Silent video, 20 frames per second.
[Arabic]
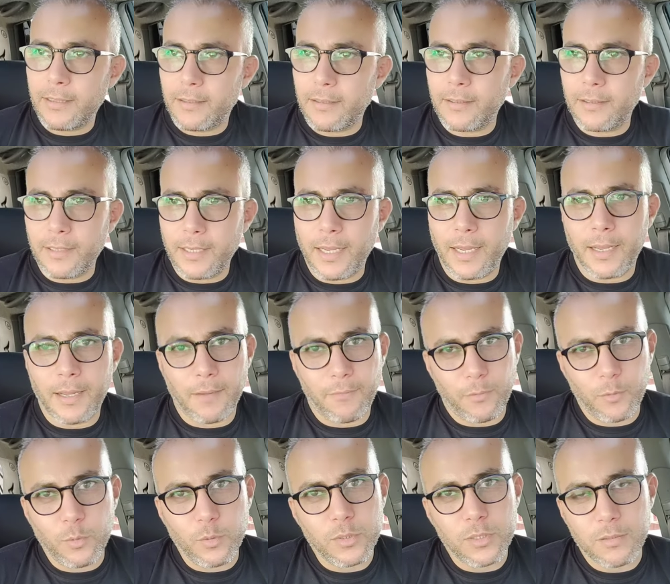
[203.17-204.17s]
يا
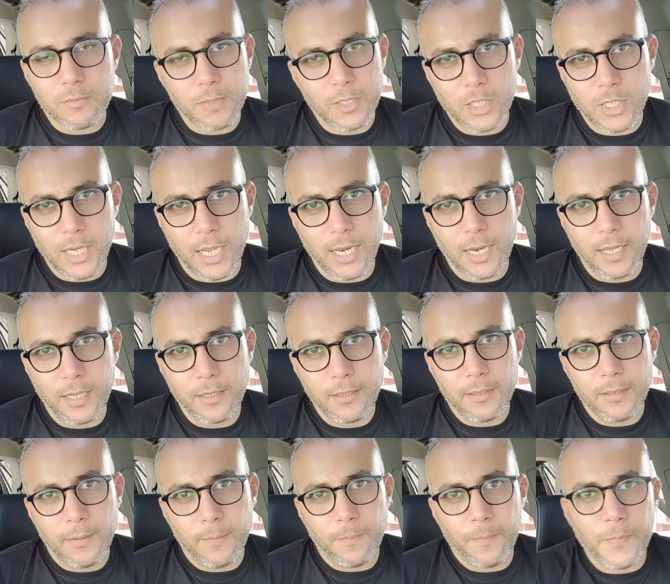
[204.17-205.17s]
فلوس متشاله
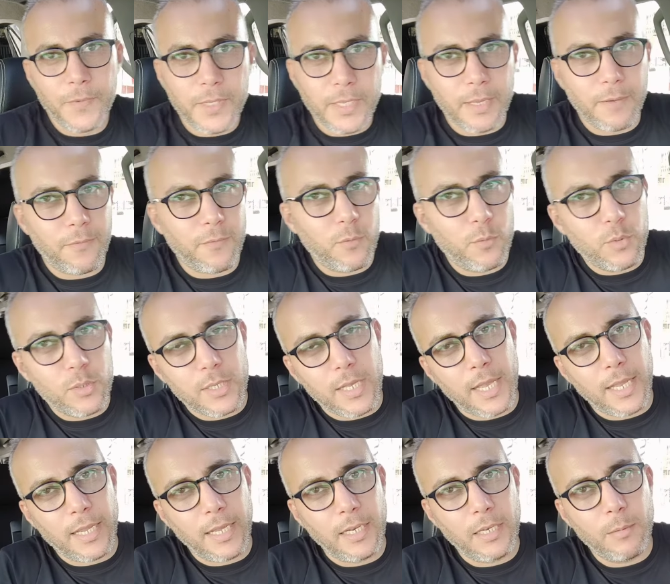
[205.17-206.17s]
يا فلوس
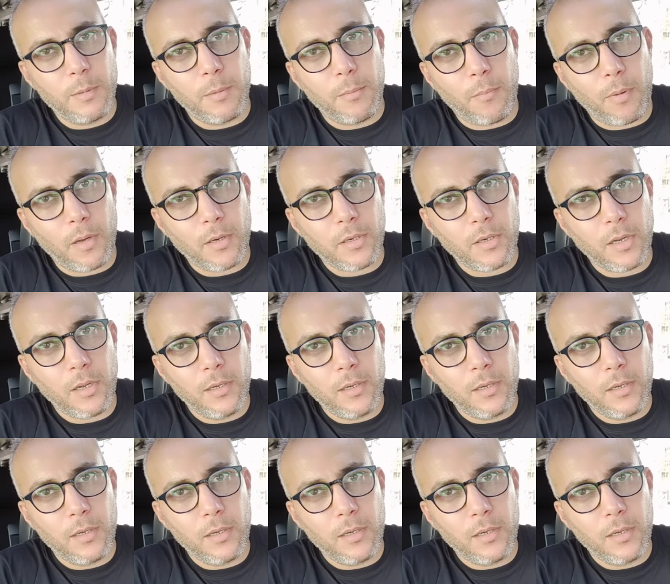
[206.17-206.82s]
جايه لي من بره